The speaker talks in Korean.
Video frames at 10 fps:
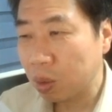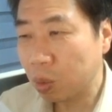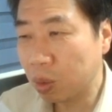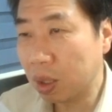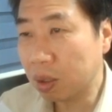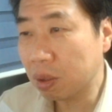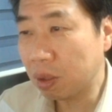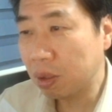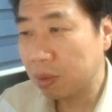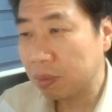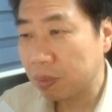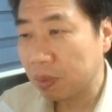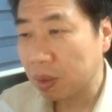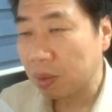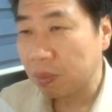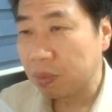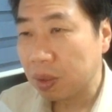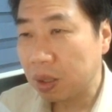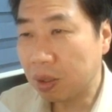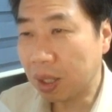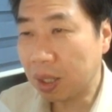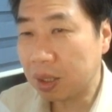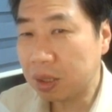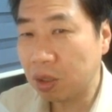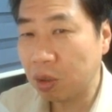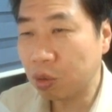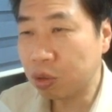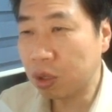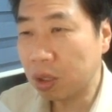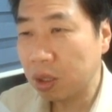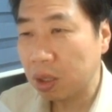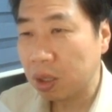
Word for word: 여기에서 이걸 하나 끊어놓고요.